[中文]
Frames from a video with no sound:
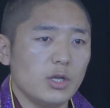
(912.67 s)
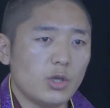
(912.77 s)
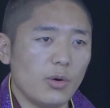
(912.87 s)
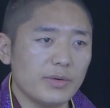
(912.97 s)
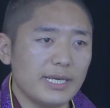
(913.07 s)

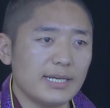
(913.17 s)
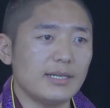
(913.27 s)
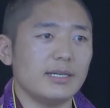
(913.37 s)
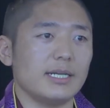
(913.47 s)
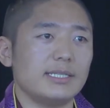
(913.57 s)
同一
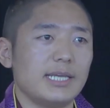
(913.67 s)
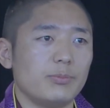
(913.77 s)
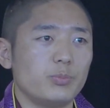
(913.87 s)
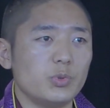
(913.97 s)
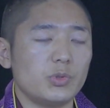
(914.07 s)
个人在
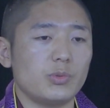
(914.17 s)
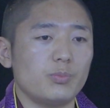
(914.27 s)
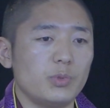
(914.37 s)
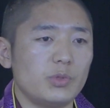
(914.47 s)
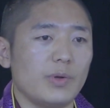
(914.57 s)
不
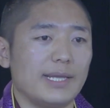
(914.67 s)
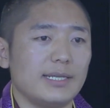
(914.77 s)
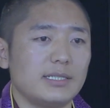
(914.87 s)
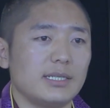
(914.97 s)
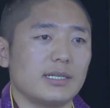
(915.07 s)
不断的
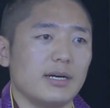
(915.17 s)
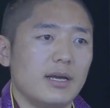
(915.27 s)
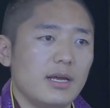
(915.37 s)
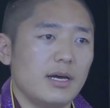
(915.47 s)
这个